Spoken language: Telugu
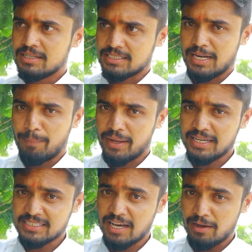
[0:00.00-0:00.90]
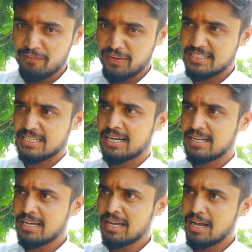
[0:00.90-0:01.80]
సరే పది లక్షల ఆఫర్
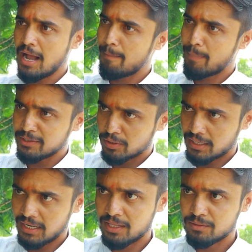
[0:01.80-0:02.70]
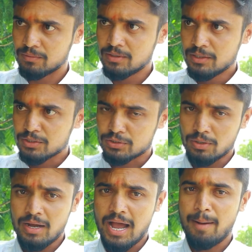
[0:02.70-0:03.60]
చేసిరంటే అబ్బాయి దొరకలేదు సో
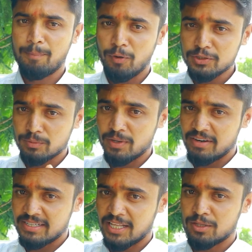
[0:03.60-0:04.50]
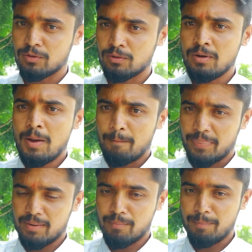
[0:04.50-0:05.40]
ఆ పోస్ట్ మీరు పెట్టినందుకు
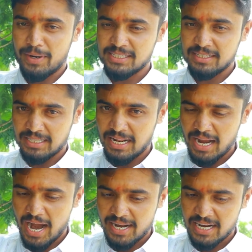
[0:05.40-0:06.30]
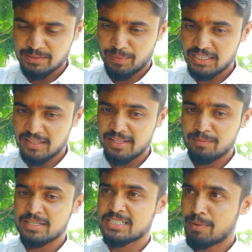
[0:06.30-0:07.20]
మా ప్రజల తెలంగాణ రాష్ట్ర
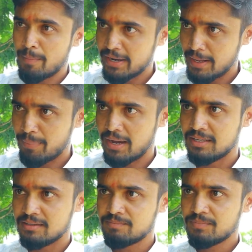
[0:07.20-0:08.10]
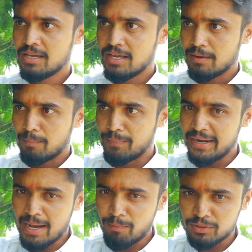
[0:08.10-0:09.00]
ప్రజలందరికీ మీరు క్షమాపణ చెప్పాలి
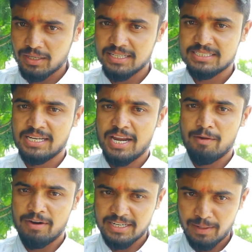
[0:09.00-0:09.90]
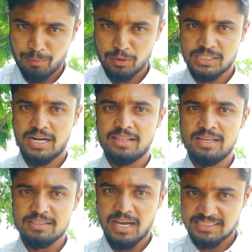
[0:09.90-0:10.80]
మీడియా ముందుకు వచ్చి నేను పెట్టిన పోస్ట్
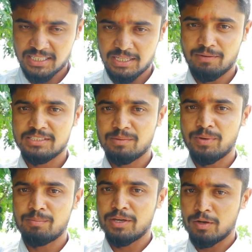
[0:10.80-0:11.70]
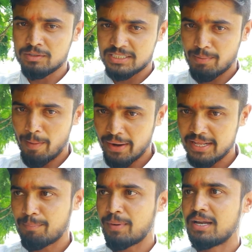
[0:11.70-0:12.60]
అనేది అసత్యం అని చెప్పి మీరు క్షమాపణ
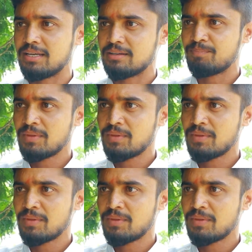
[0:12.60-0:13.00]
చెప్పాలి